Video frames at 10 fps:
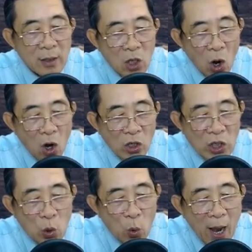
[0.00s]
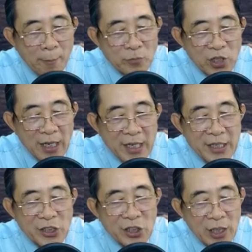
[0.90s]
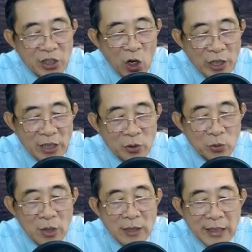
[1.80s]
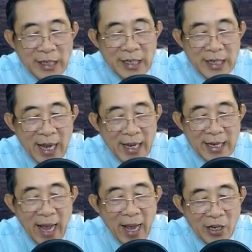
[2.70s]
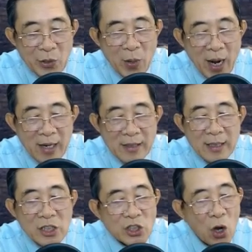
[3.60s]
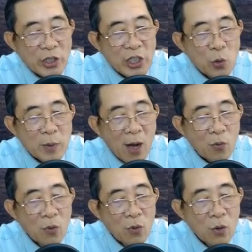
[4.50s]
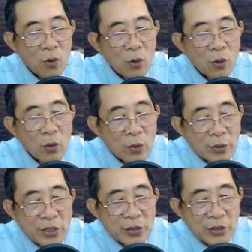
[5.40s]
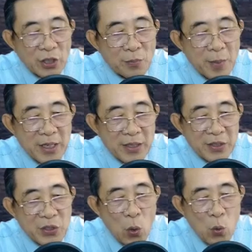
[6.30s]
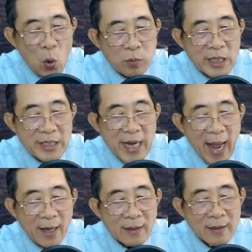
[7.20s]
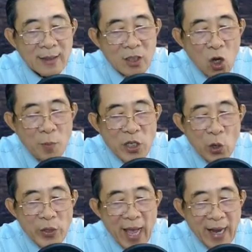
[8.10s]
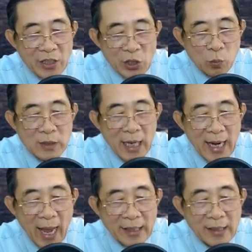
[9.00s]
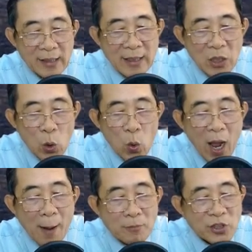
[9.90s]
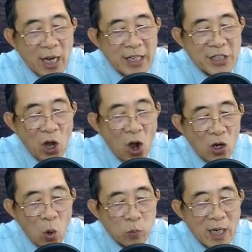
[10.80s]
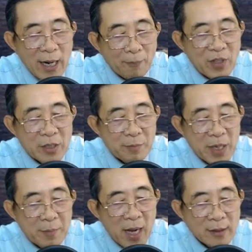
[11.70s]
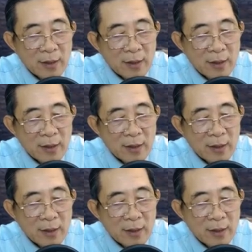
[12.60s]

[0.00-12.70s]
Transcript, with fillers: Còn cái luồng âm sát khí trên giò rượu thì ngày càng yếu hơn so với lúc đầu. Dương Tử My vô cùng kinh ngạc, cô mới vội vàng rụt tay lại, luồng âm sát khí nọ cũng đã lập tức biến mất.